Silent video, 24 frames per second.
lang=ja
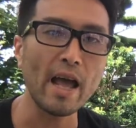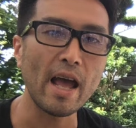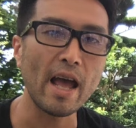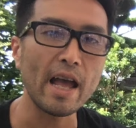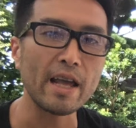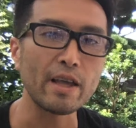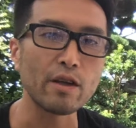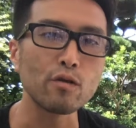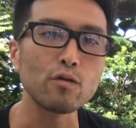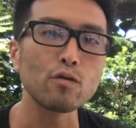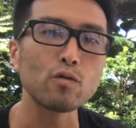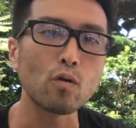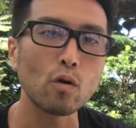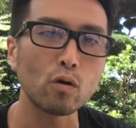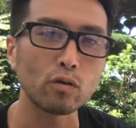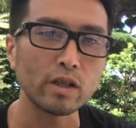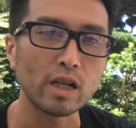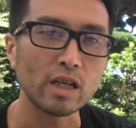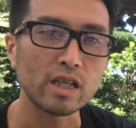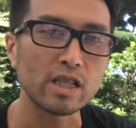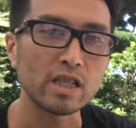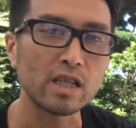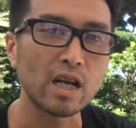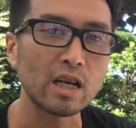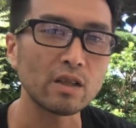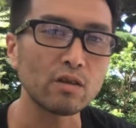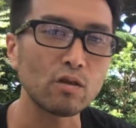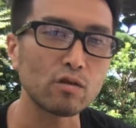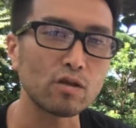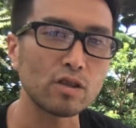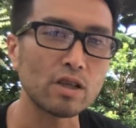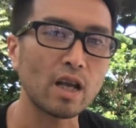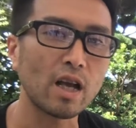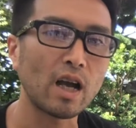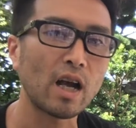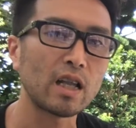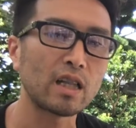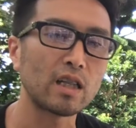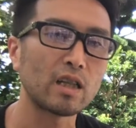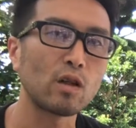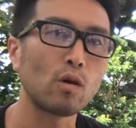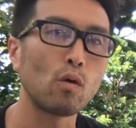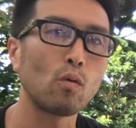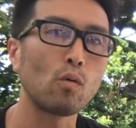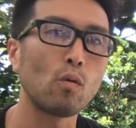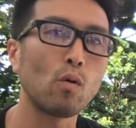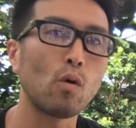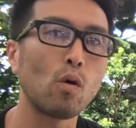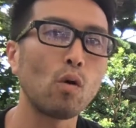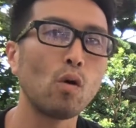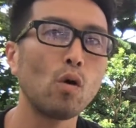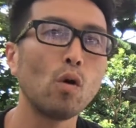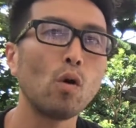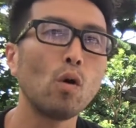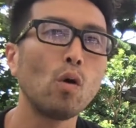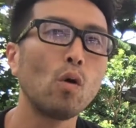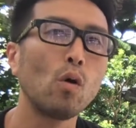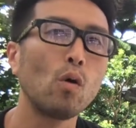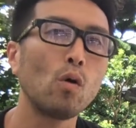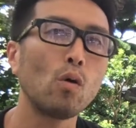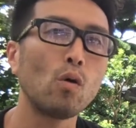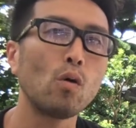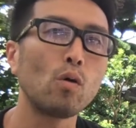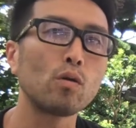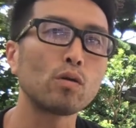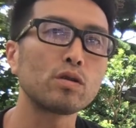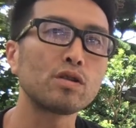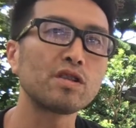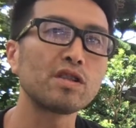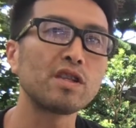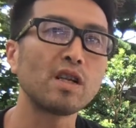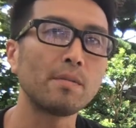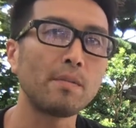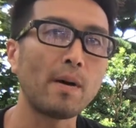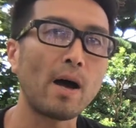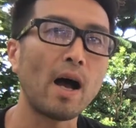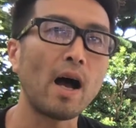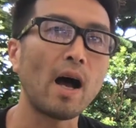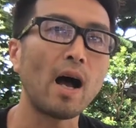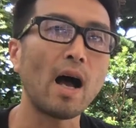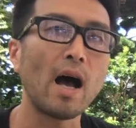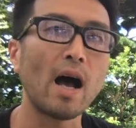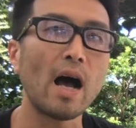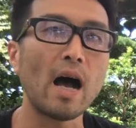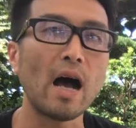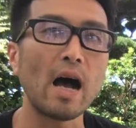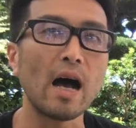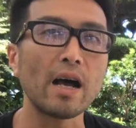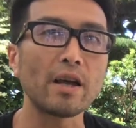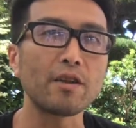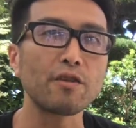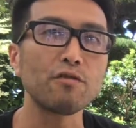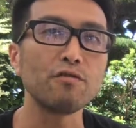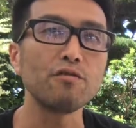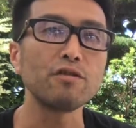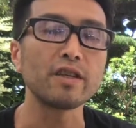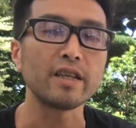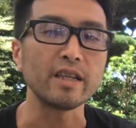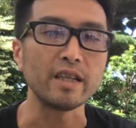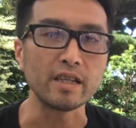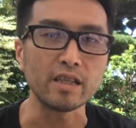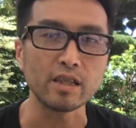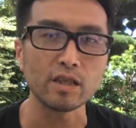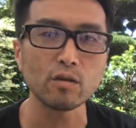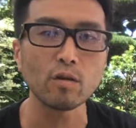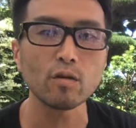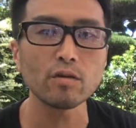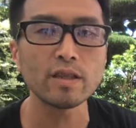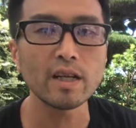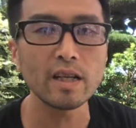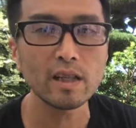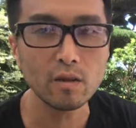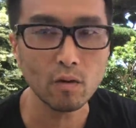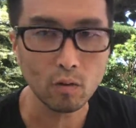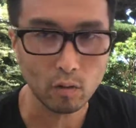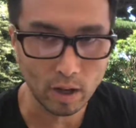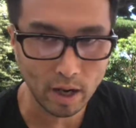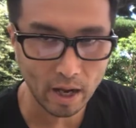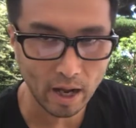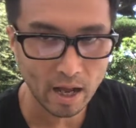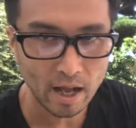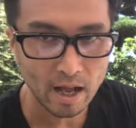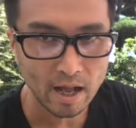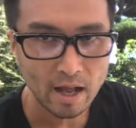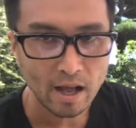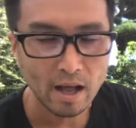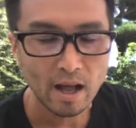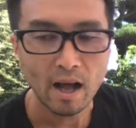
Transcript: えー、有効な時間の使い方ををすればあ有意義に過ごせるのか、